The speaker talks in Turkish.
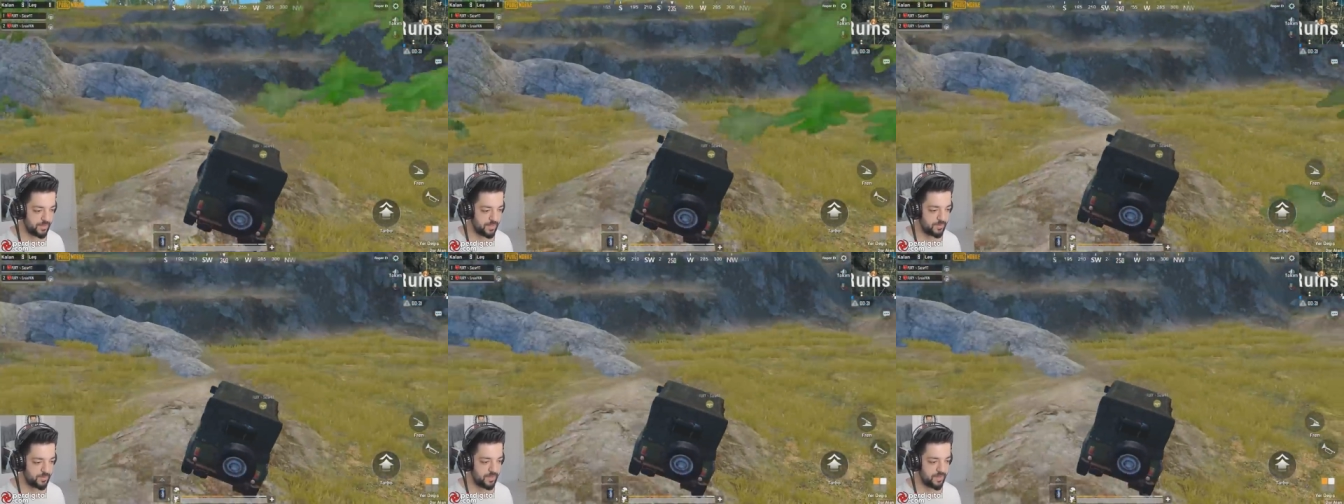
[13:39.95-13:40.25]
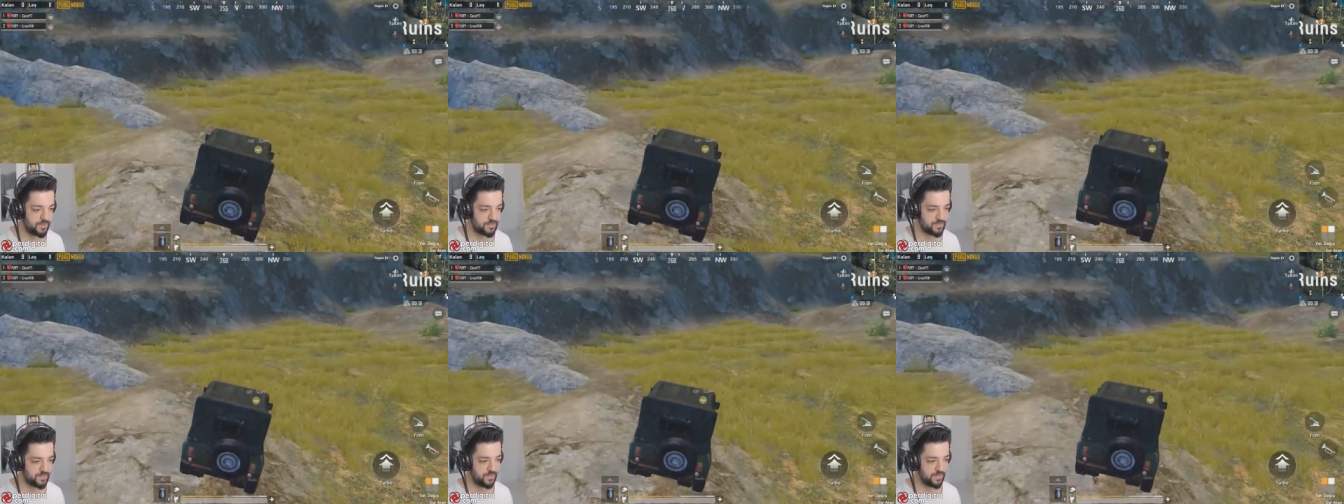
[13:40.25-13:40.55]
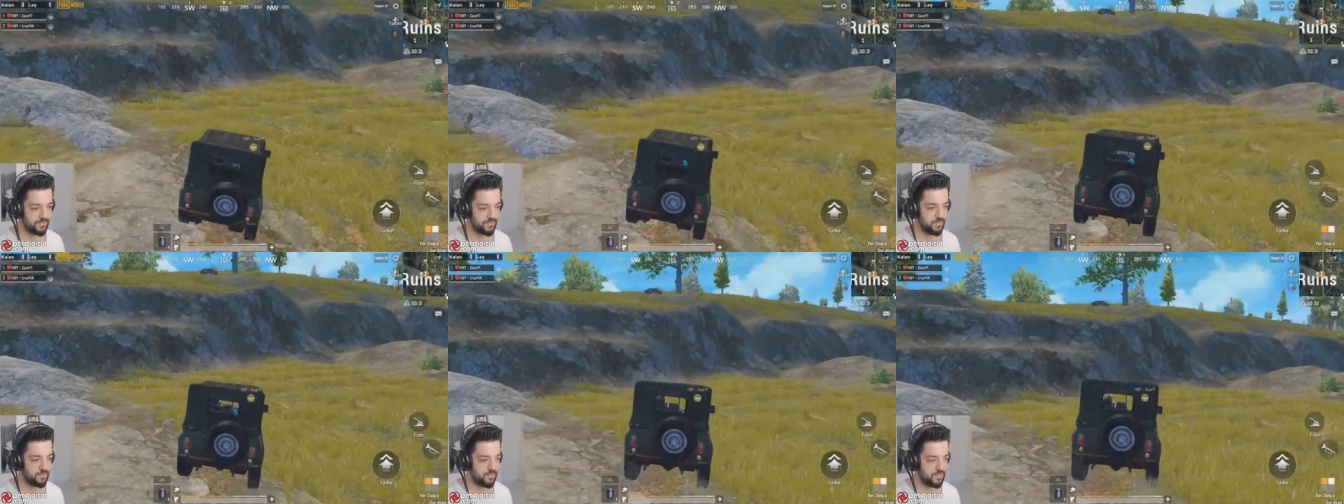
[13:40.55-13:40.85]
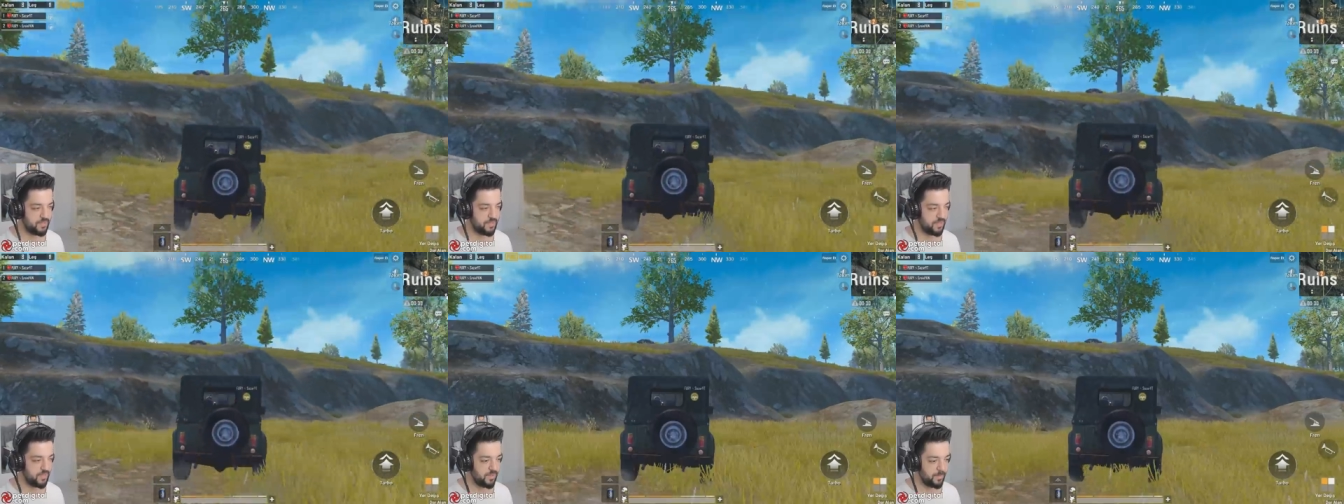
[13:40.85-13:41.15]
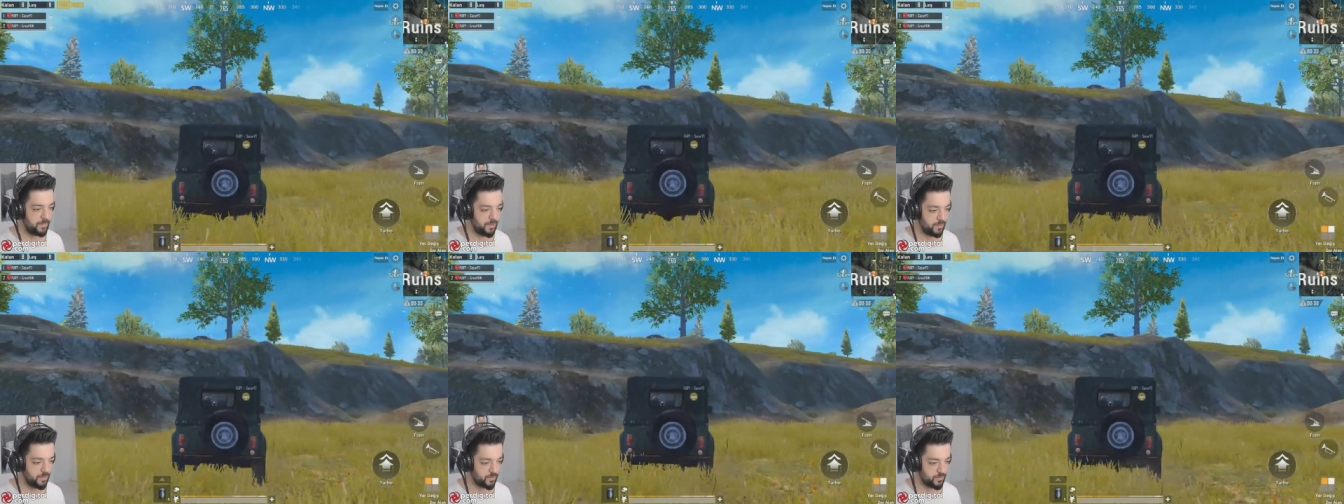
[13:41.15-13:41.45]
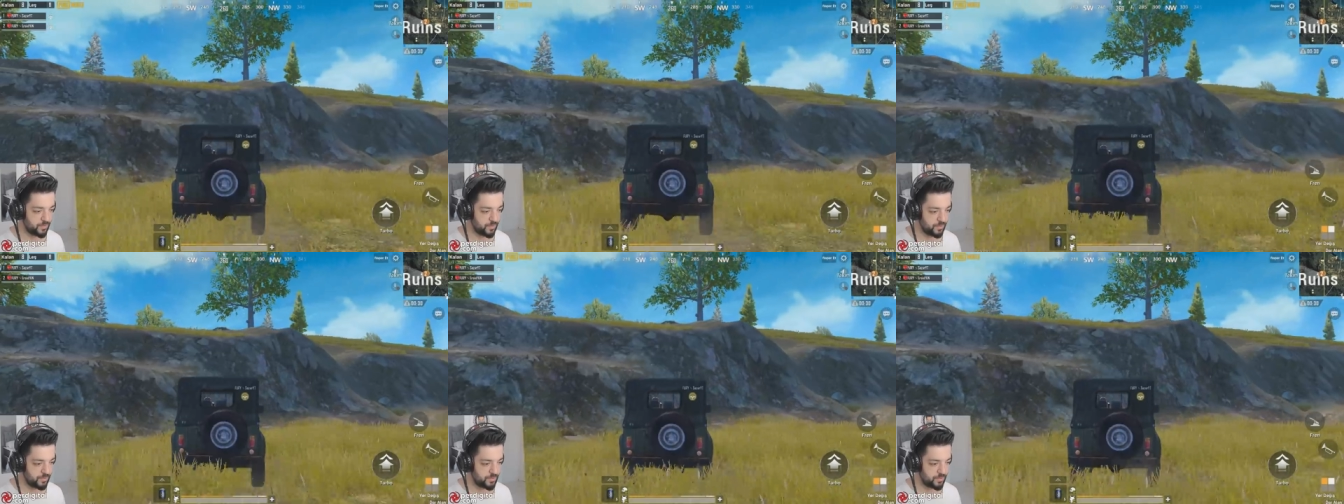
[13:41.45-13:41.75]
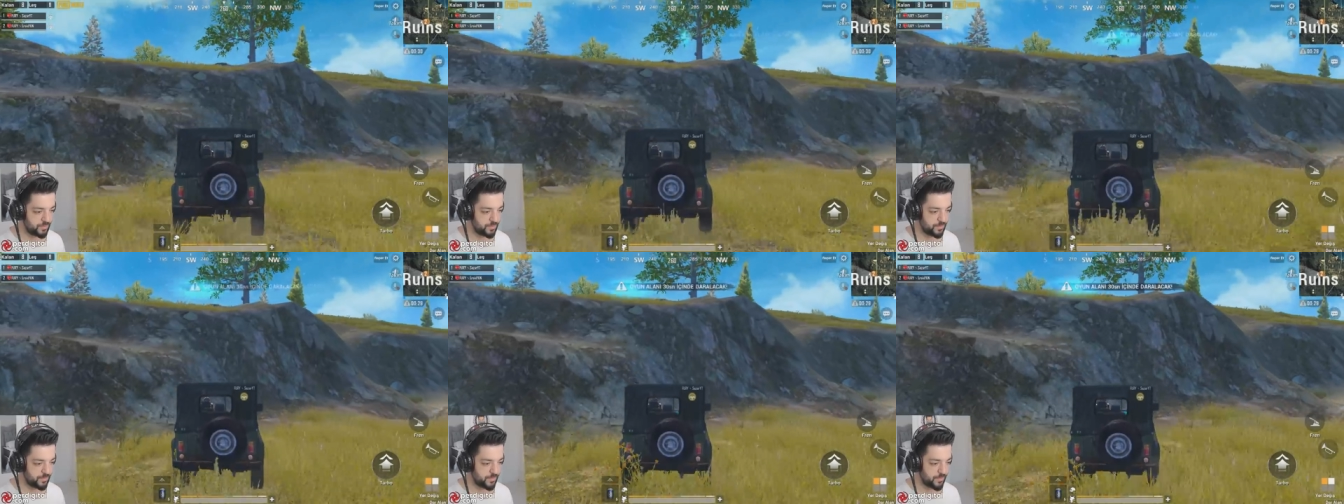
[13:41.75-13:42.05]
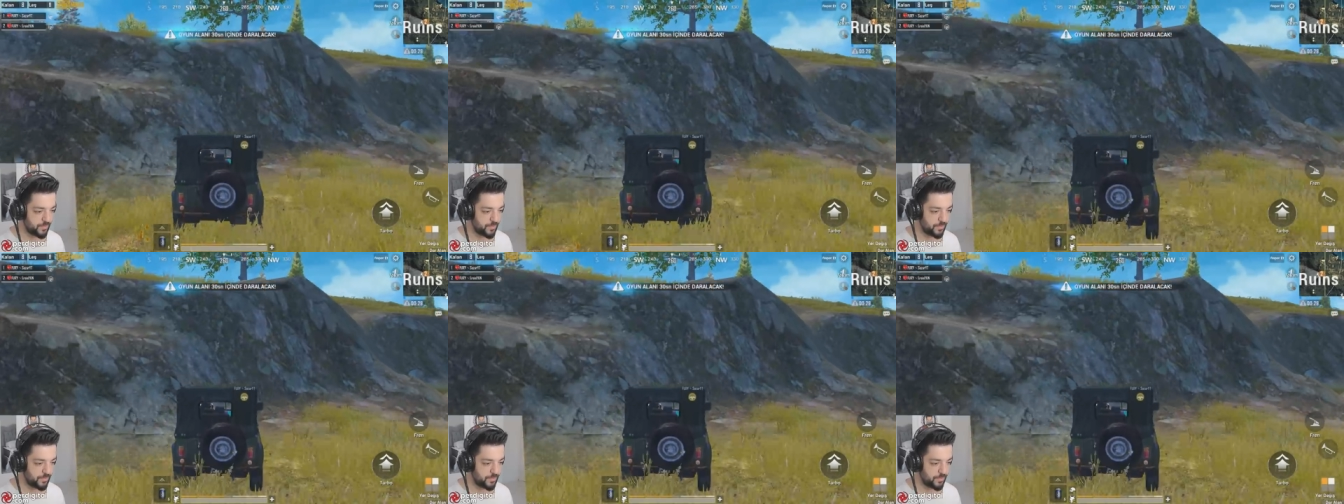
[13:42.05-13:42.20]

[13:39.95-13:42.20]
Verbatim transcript: Benim en sevdiğim ikili biliyorsunuz.